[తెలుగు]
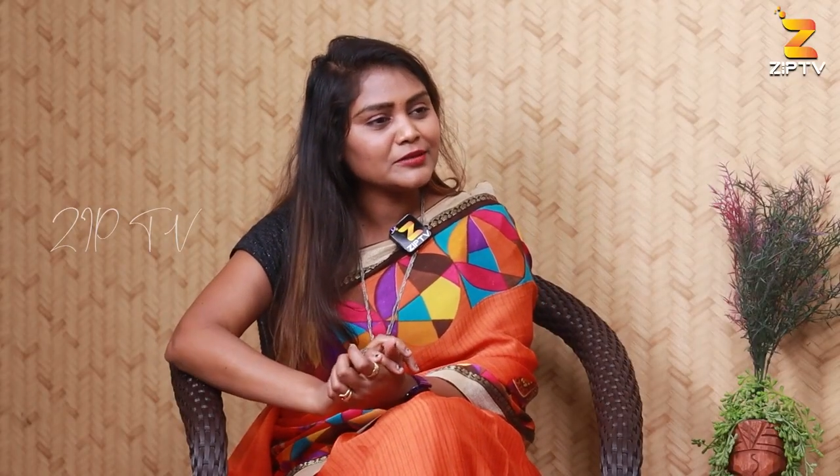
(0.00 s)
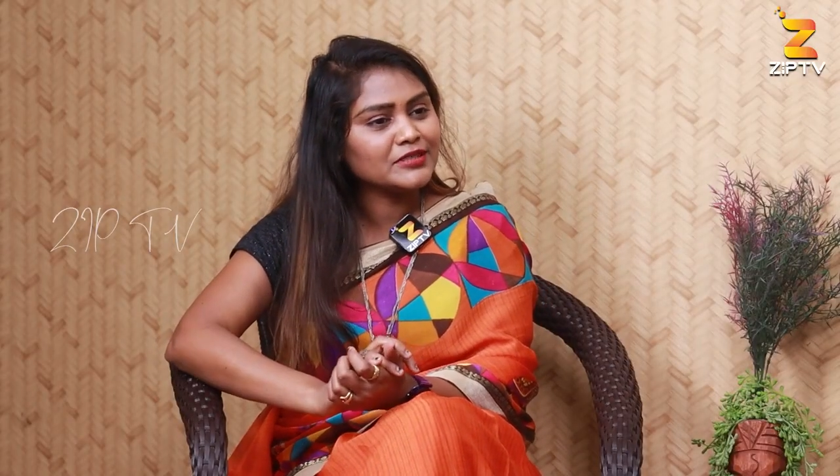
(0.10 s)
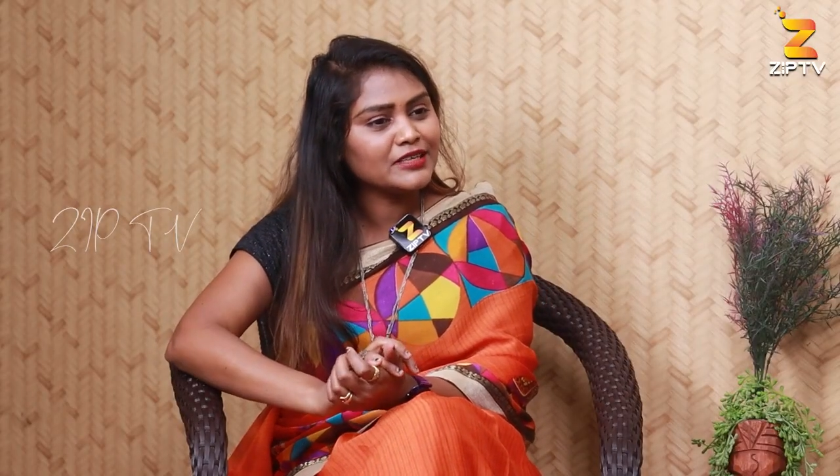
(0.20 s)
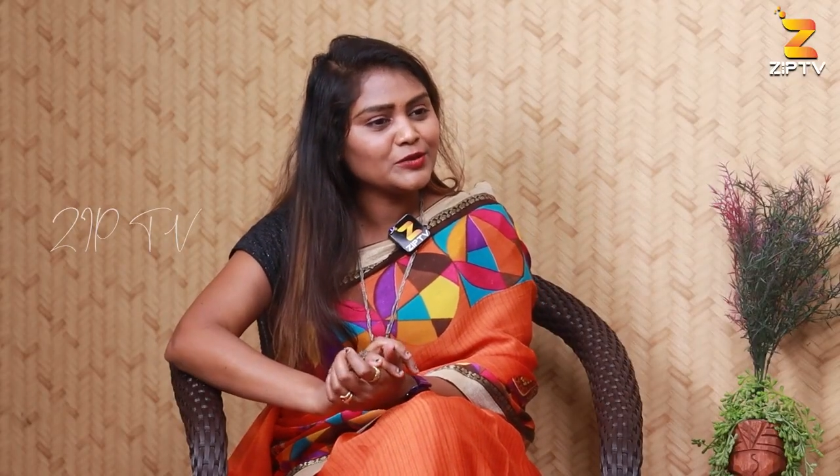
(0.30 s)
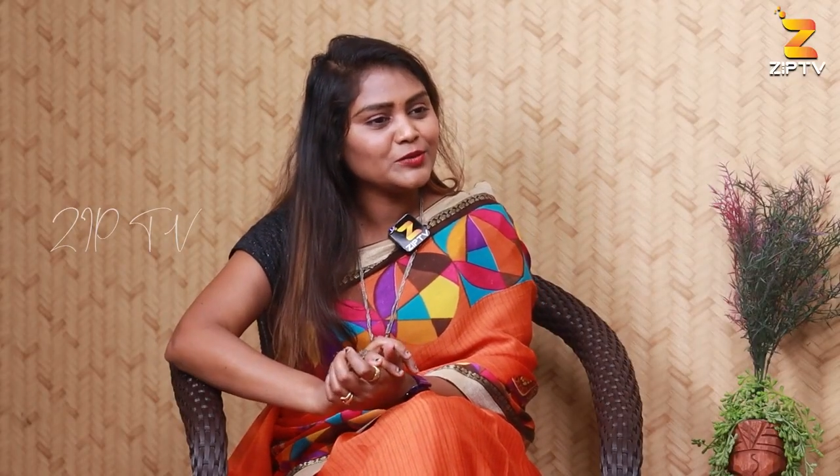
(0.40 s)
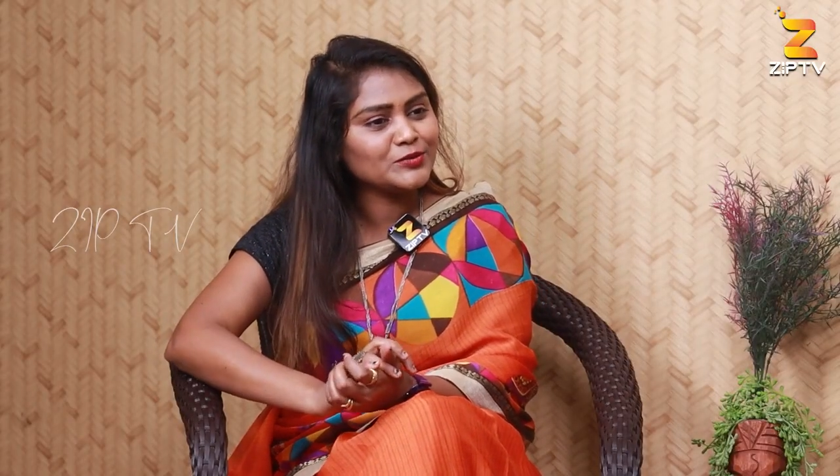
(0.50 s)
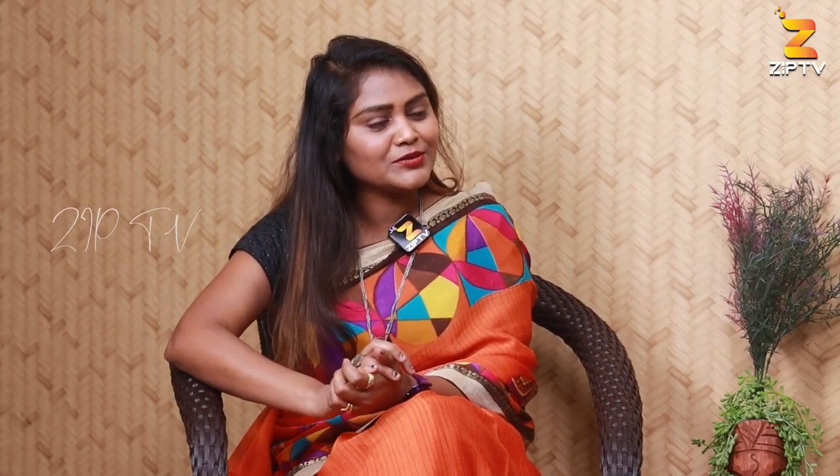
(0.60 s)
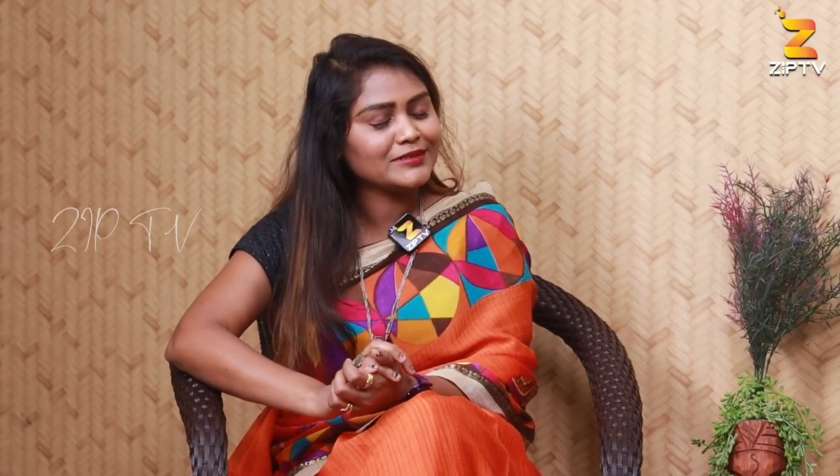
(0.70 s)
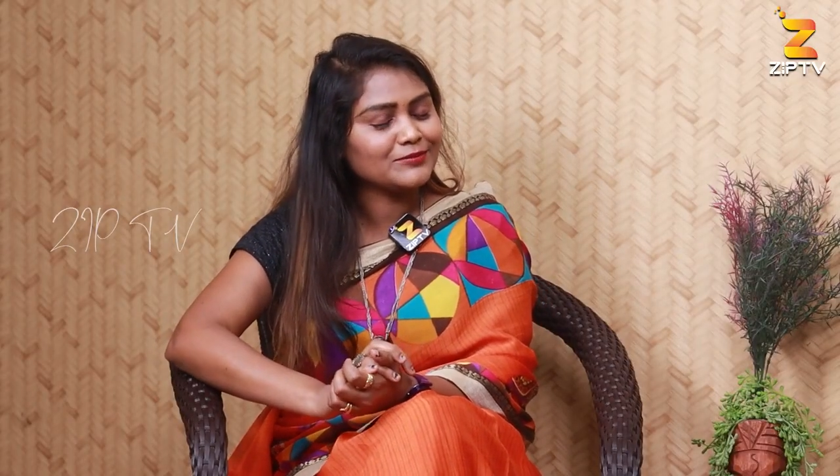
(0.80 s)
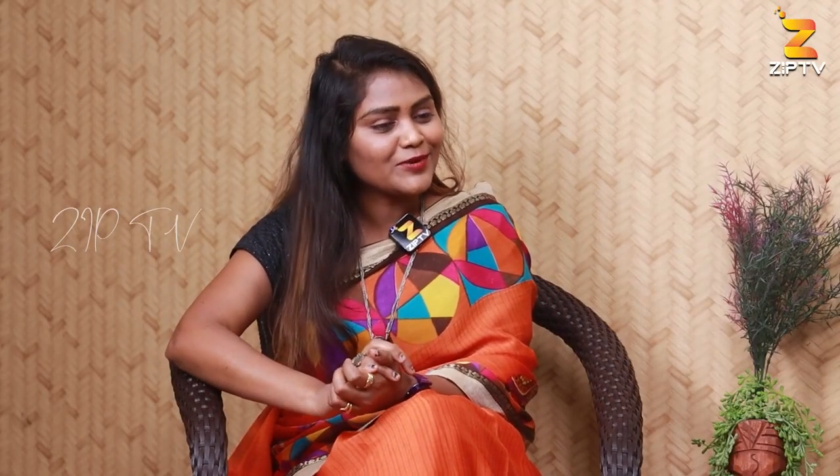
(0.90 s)

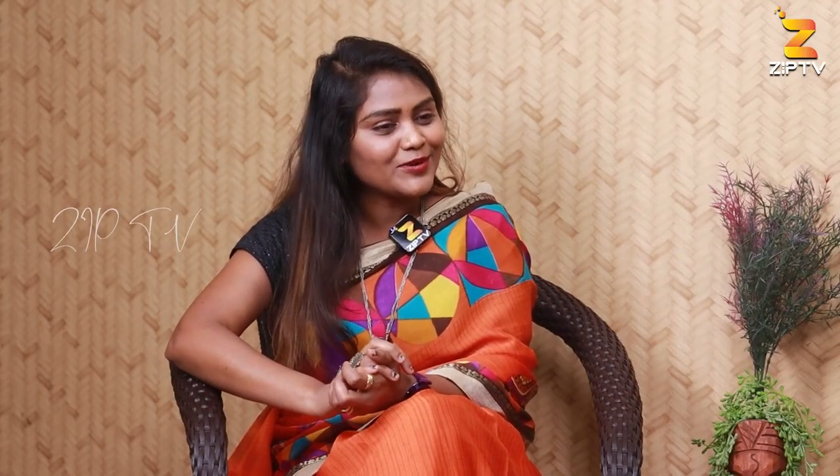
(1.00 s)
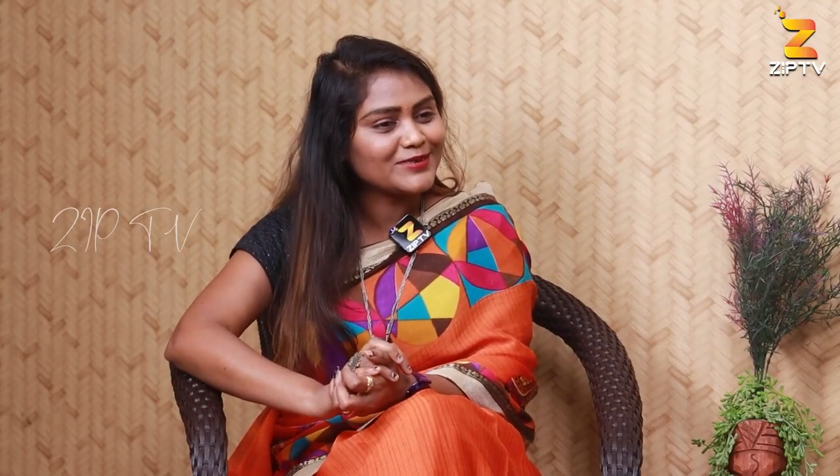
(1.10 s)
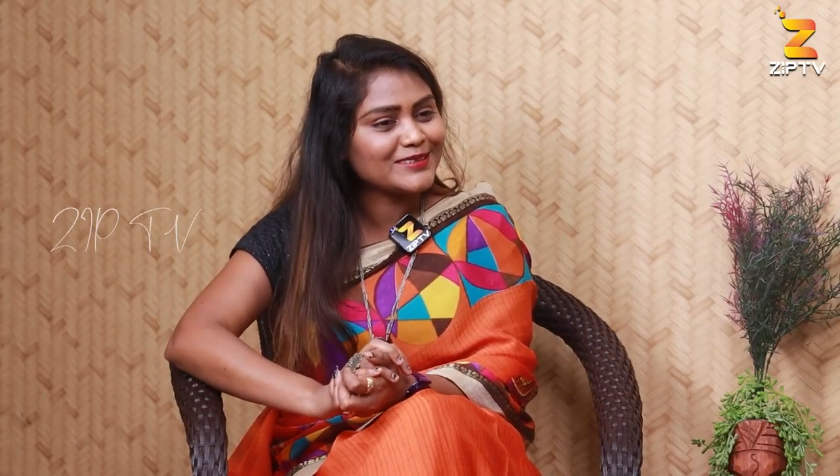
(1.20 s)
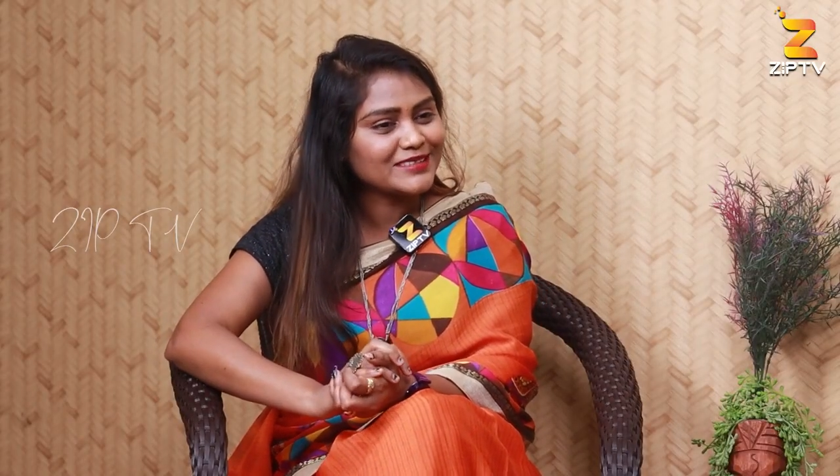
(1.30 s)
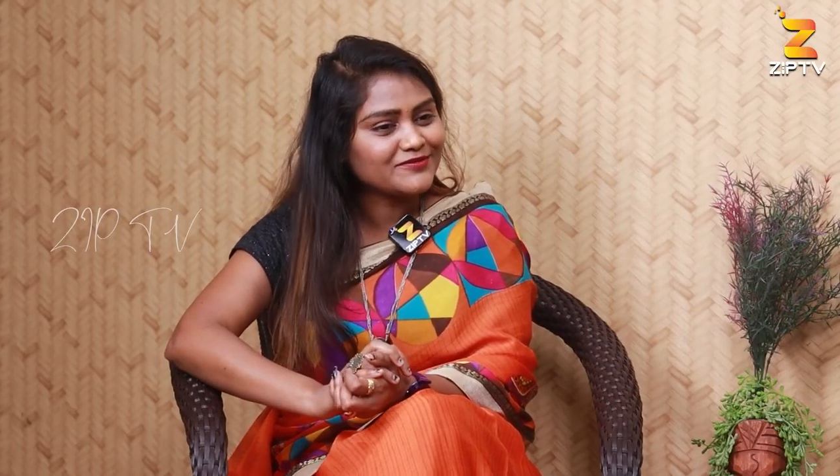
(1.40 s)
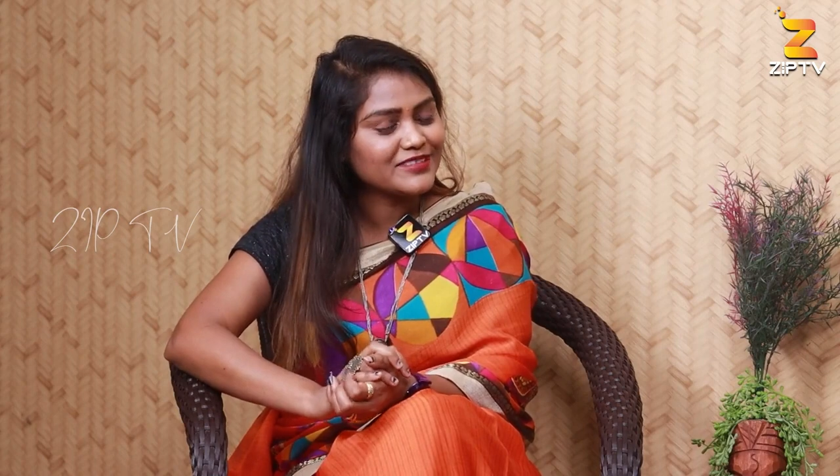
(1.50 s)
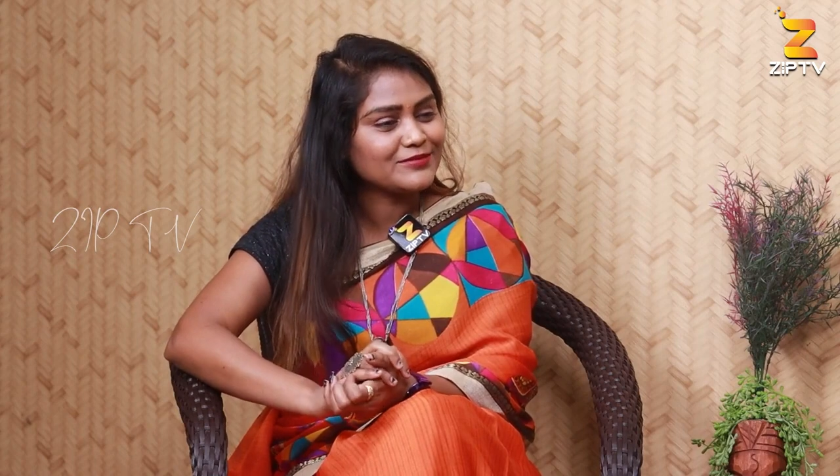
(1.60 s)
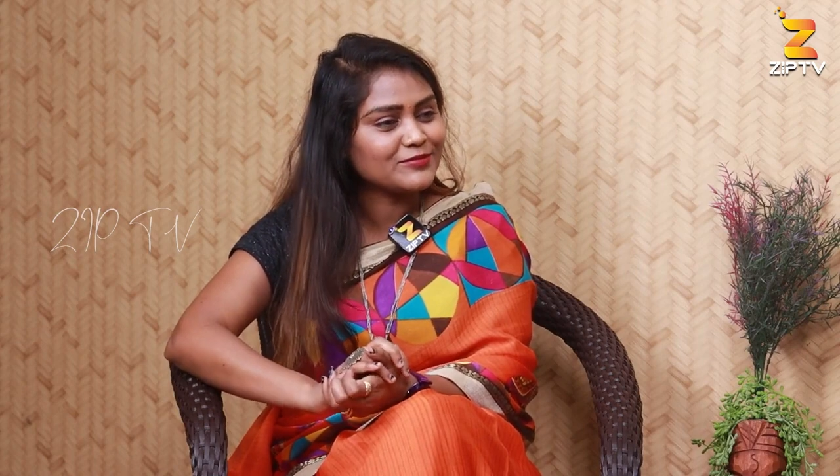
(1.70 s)
నిలదొక్కుంటే బాగుంటది